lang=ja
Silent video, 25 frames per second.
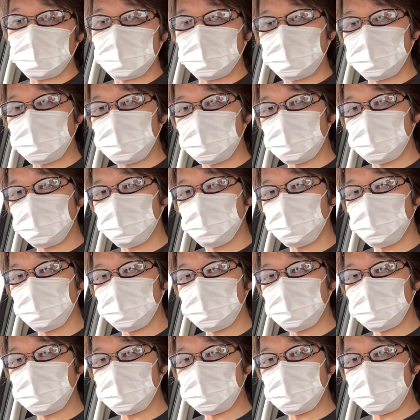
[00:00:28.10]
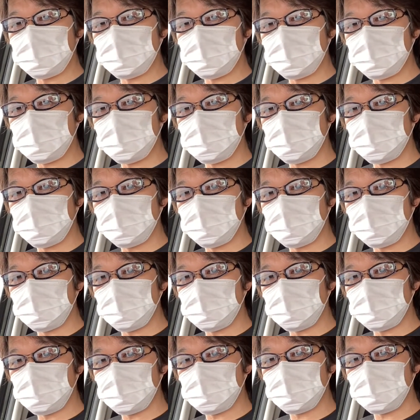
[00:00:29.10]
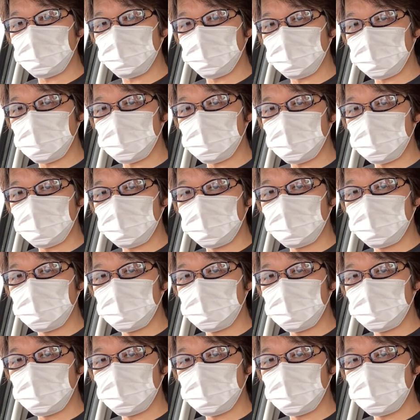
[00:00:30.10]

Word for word: 久しぶりに、来てみました。